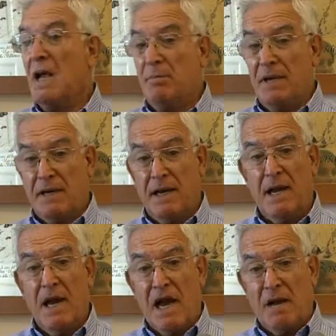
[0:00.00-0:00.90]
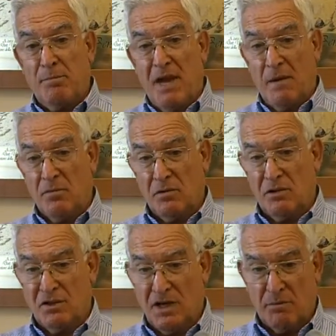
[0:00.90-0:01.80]
perché abbiamo
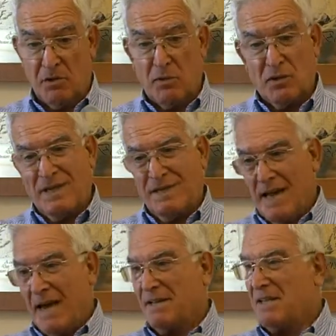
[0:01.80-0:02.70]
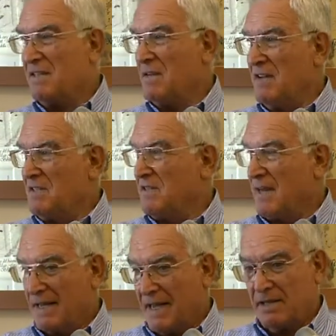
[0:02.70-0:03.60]
diciamo, potenziato il servizio
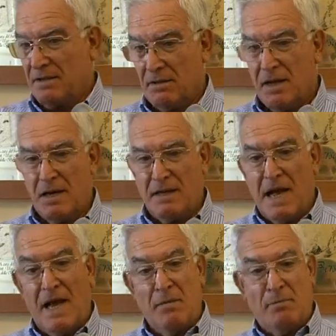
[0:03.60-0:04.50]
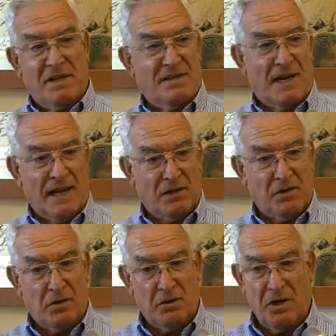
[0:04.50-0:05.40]
della CHET da e per
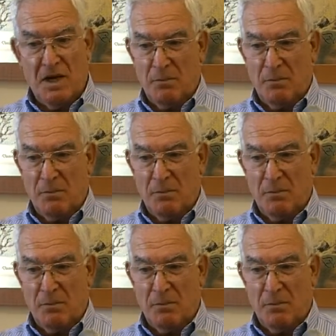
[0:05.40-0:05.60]
Salerno,